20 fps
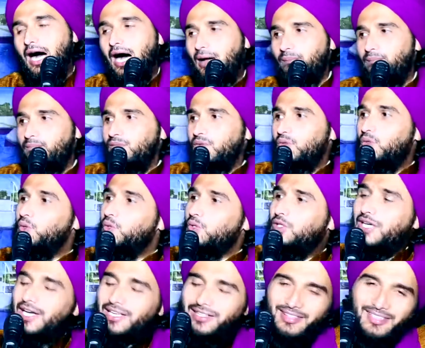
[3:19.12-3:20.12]
आप
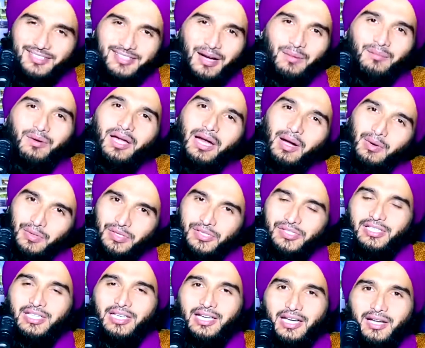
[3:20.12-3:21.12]
दूध का इंतज़ाम कराओ
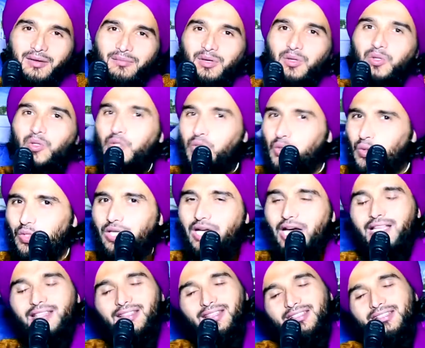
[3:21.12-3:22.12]
किसी के घर में खजूर
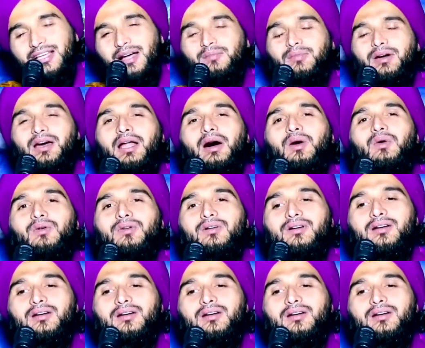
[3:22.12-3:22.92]
का इंतज़ाम कराओ